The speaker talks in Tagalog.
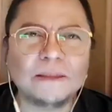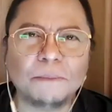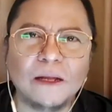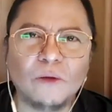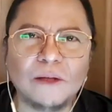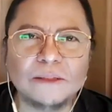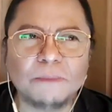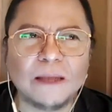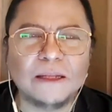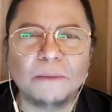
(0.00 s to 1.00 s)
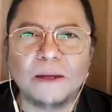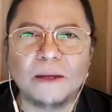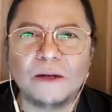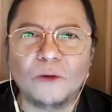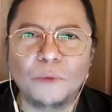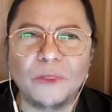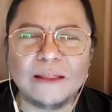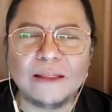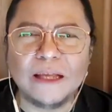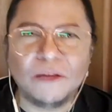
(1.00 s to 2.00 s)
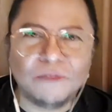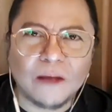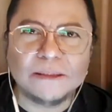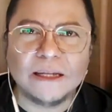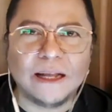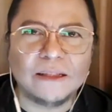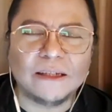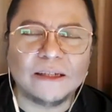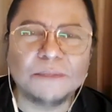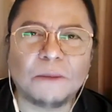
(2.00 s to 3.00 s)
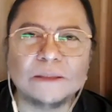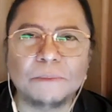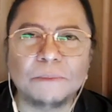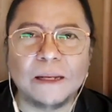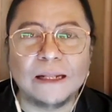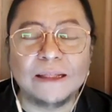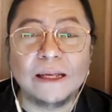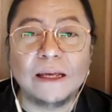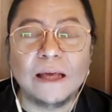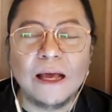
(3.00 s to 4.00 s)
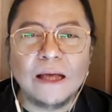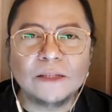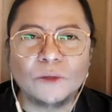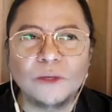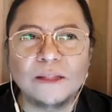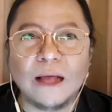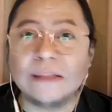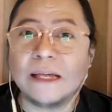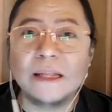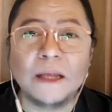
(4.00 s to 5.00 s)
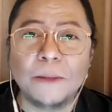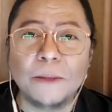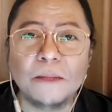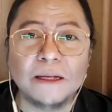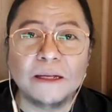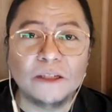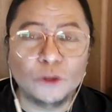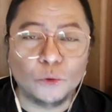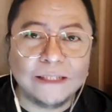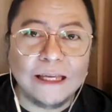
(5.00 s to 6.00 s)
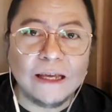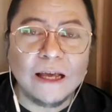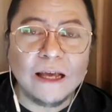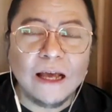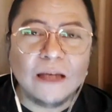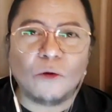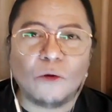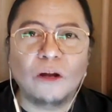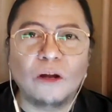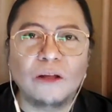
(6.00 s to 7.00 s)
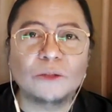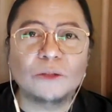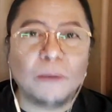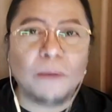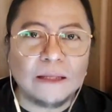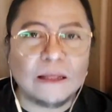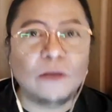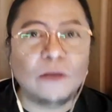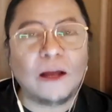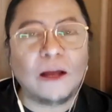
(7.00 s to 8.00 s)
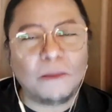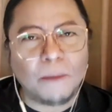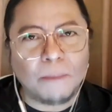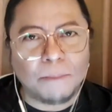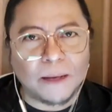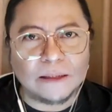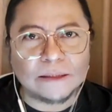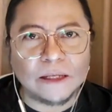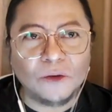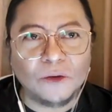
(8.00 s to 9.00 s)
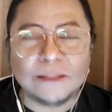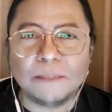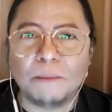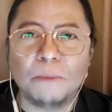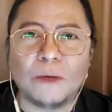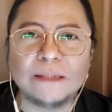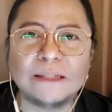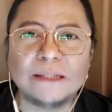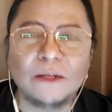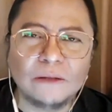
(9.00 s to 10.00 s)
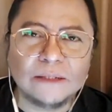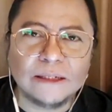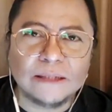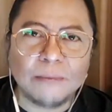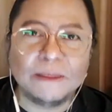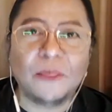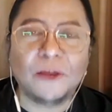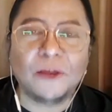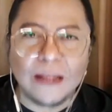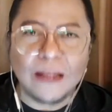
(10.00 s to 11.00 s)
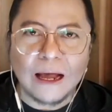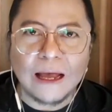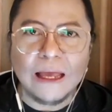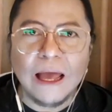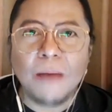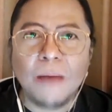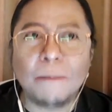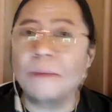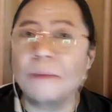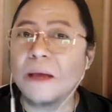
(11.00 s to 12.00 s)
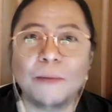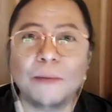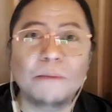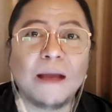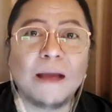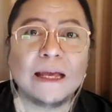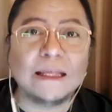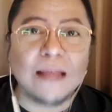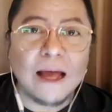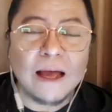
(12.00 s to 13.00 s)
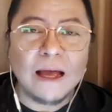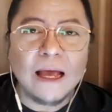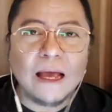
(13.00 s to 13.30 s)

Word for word: sa pelikulang Spider-Man, ano, with that gift comes great responsibility. So, hindi, at saka hindi ka pwede maging choosy na kung ano lang gusto mong makita, yun lang ang magpapakita sa'yo. Kasi pagbukas na yung sinasabing third eye, marami kang pwedeng makita.